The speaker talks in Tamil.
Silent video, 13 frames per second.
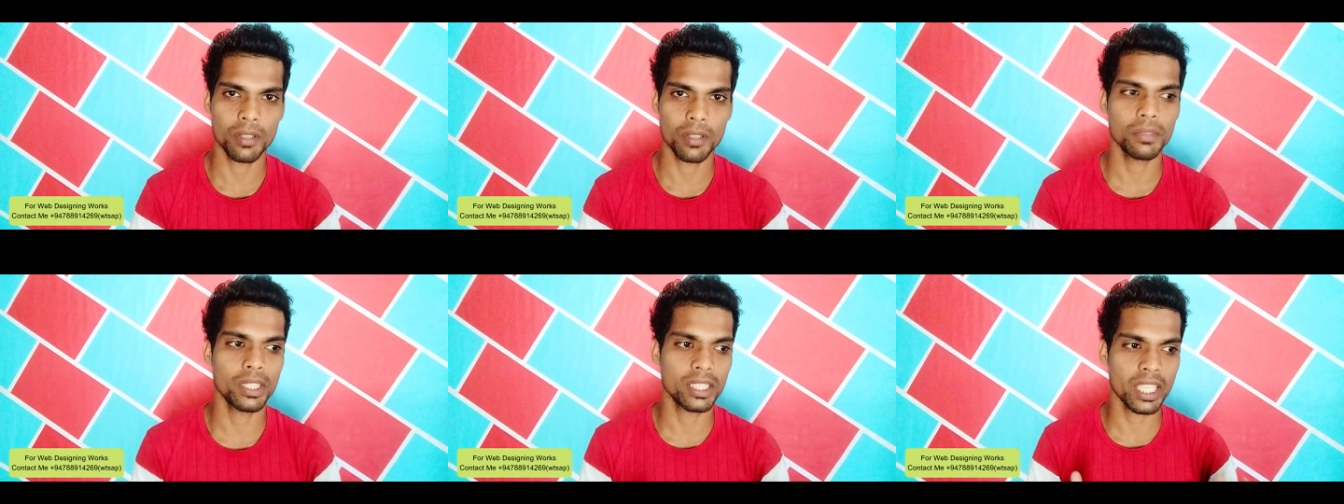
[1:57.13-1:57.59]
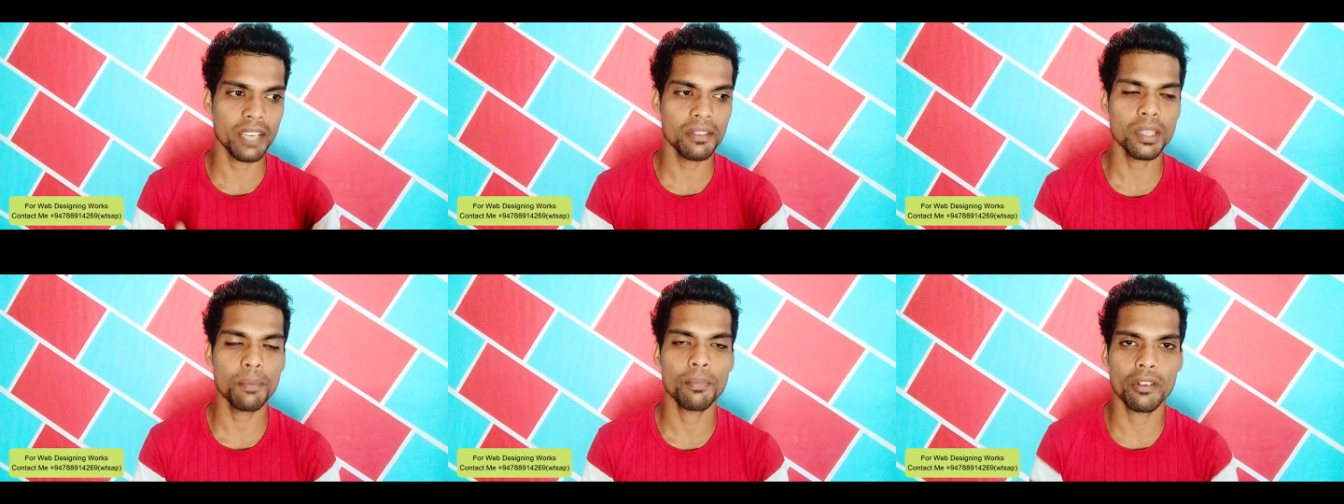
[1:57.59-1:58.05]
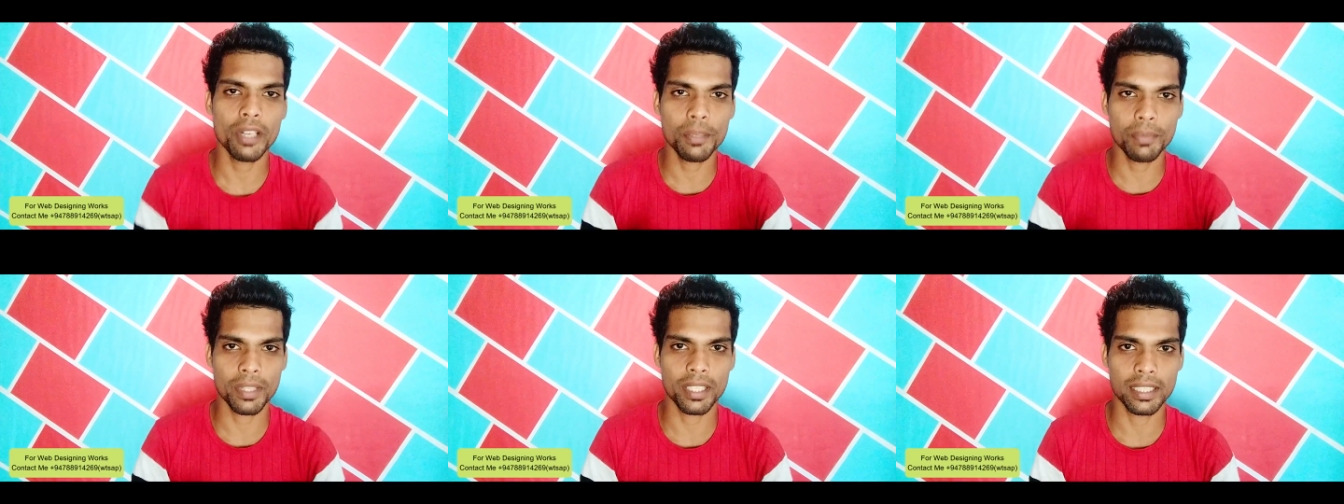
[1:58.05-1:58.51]
போகிறோம் இந்த சேவ்ஸை
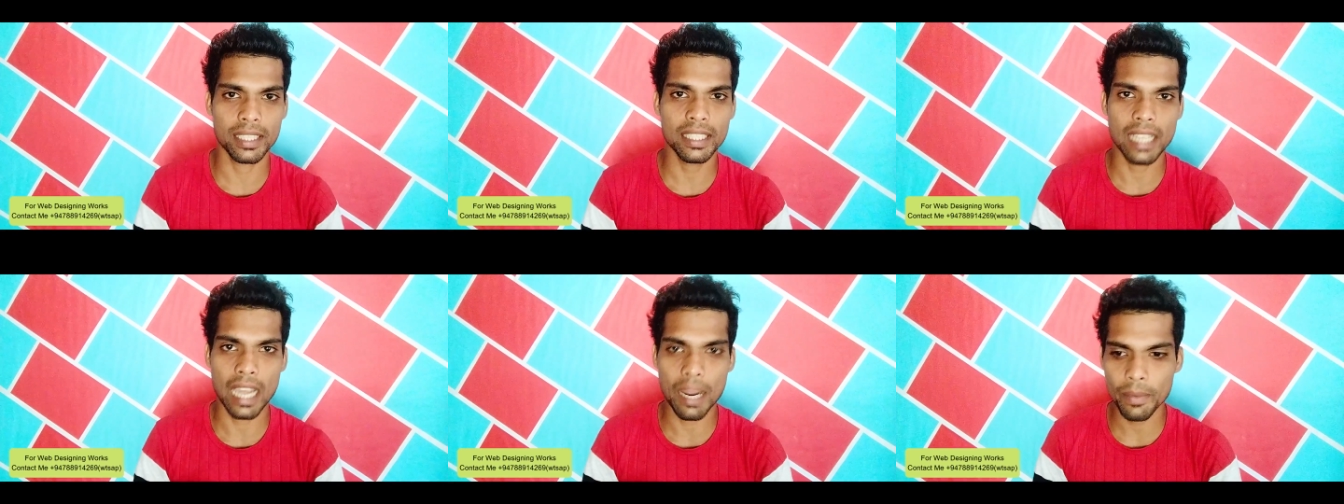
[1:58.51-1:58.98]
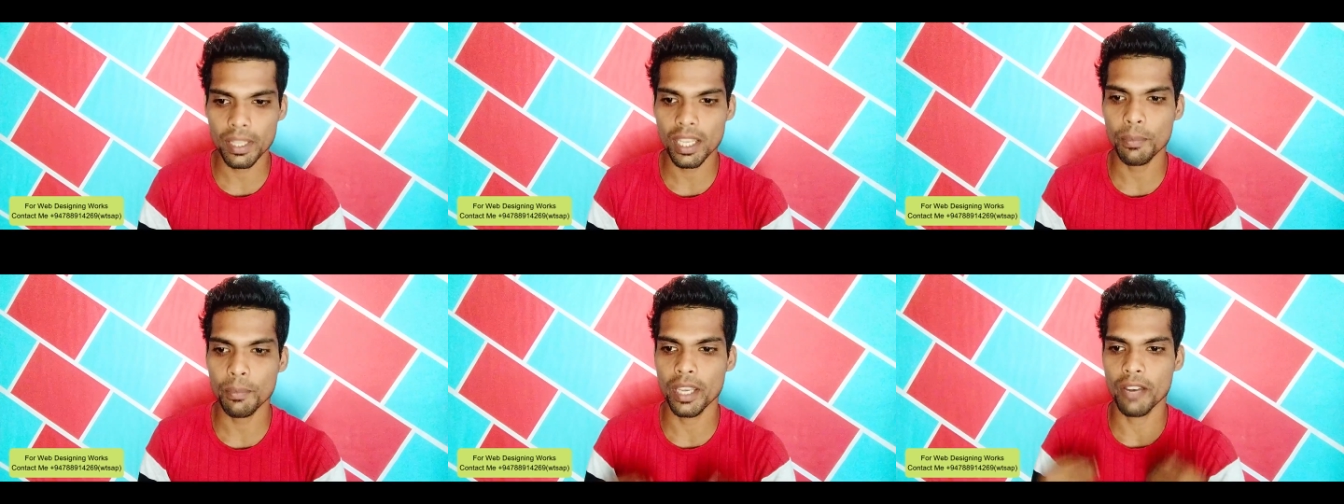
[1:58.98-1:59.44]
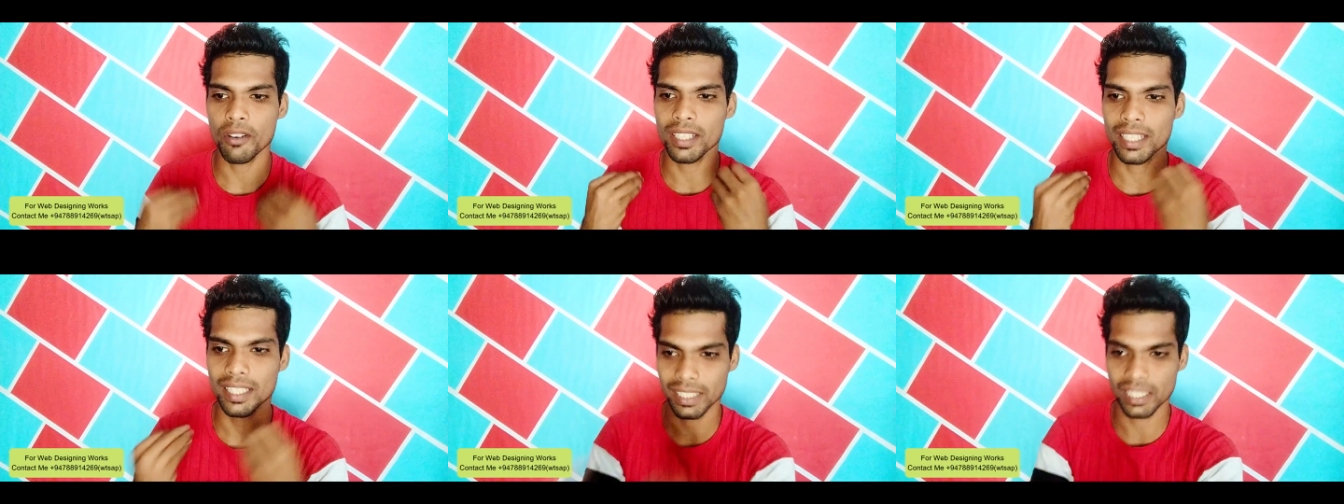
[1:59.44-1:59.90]
ப்ரொவைட் பண்ணுறதுக்கு நாம தான் போய்
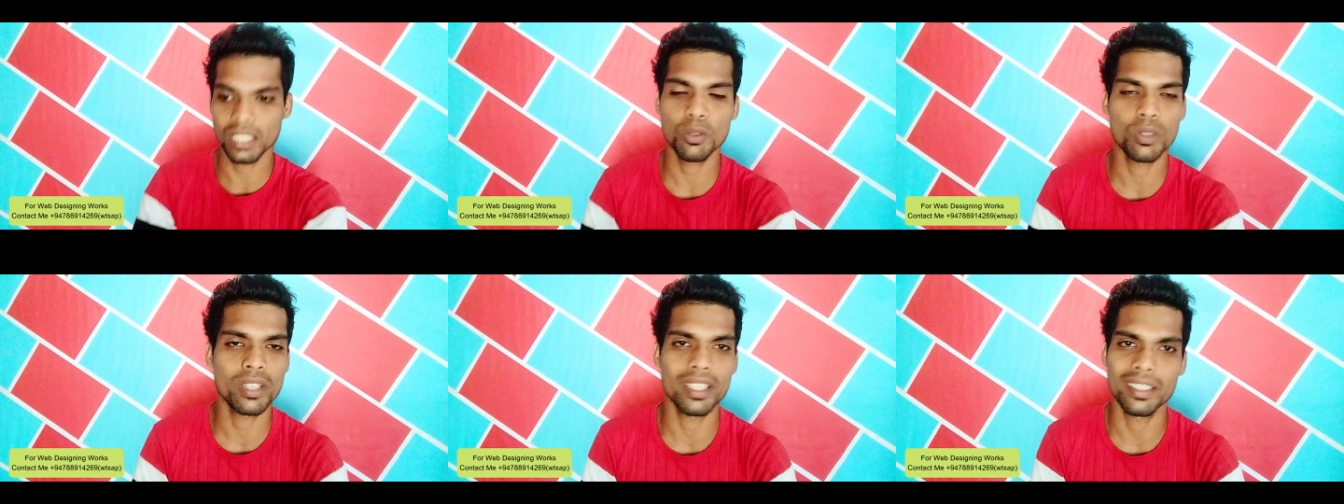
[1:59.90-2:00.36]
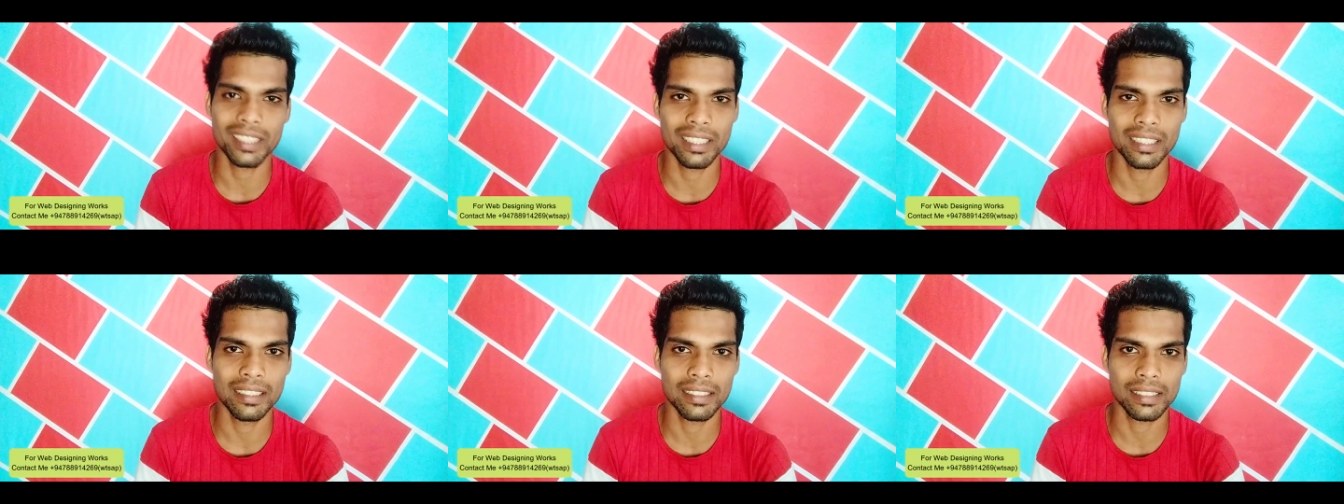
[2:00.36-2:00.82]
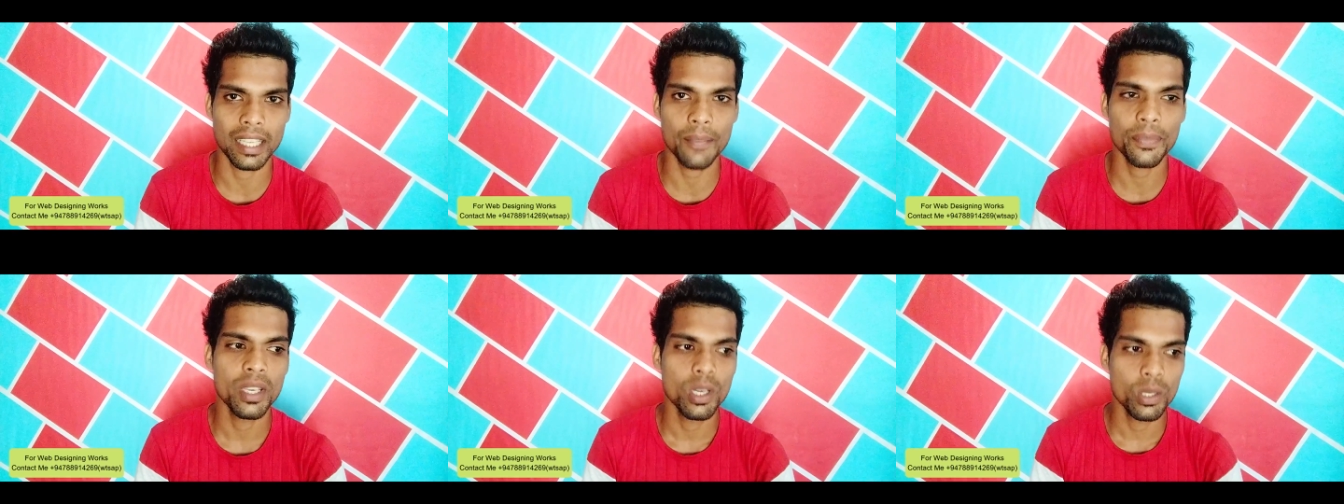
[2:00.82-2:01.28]
அவங்களுக்கு செஞ்சு கொடுக்குன்னு சொல்லி இல்லை
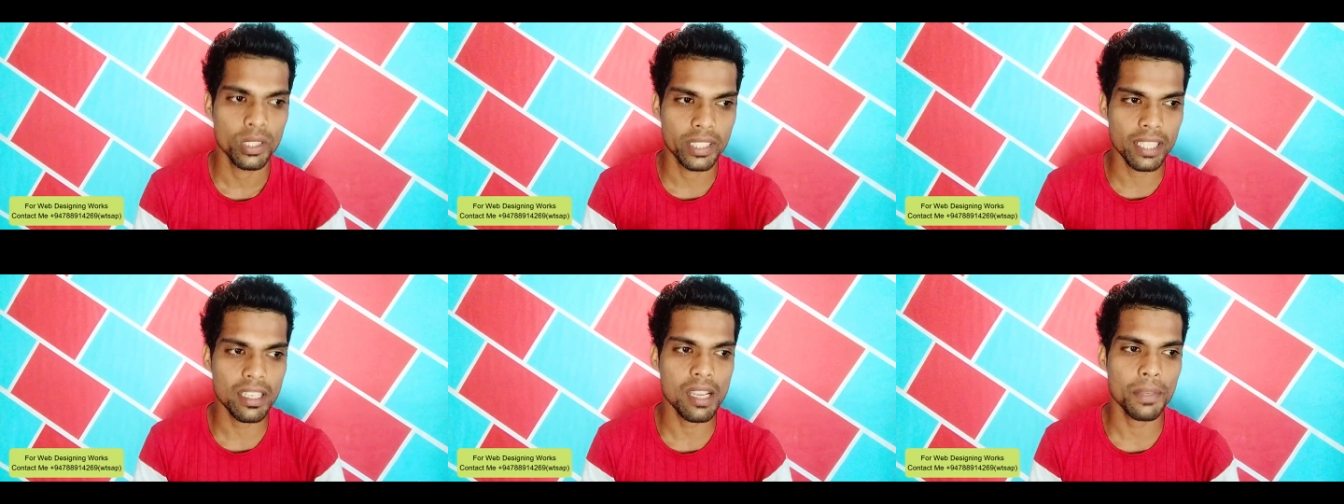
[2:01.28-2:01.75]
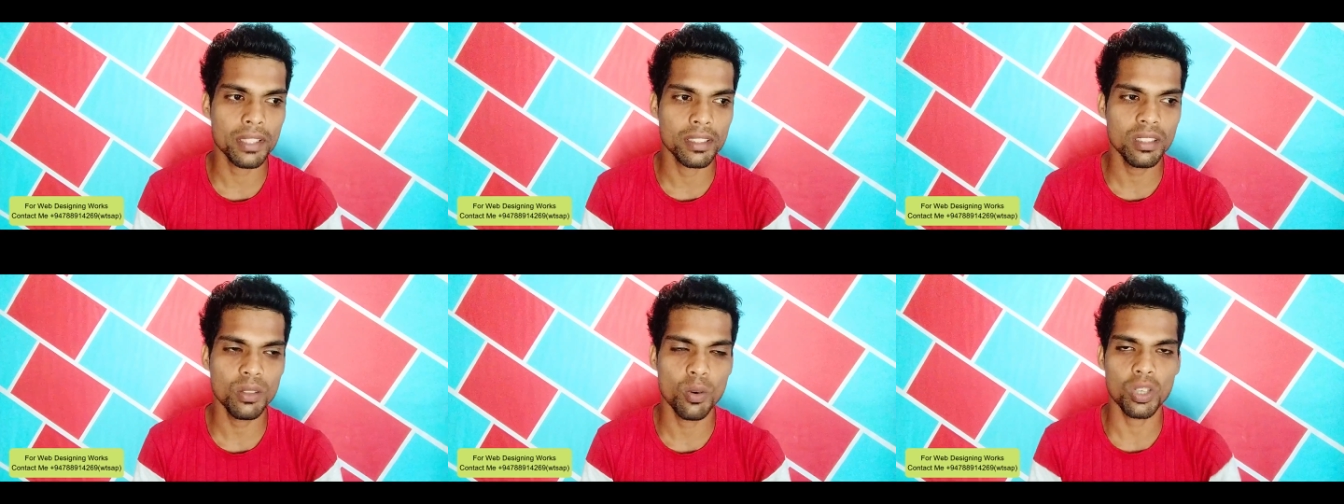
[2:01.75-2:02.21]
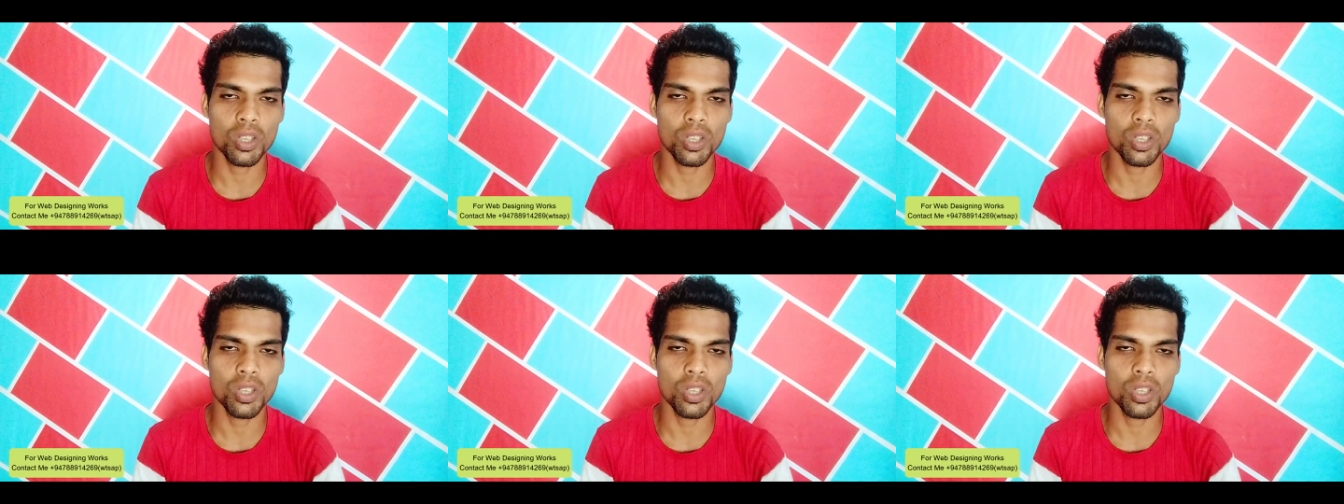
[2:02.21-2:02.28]
சரியா இது எல்லாம் வந்துட்டு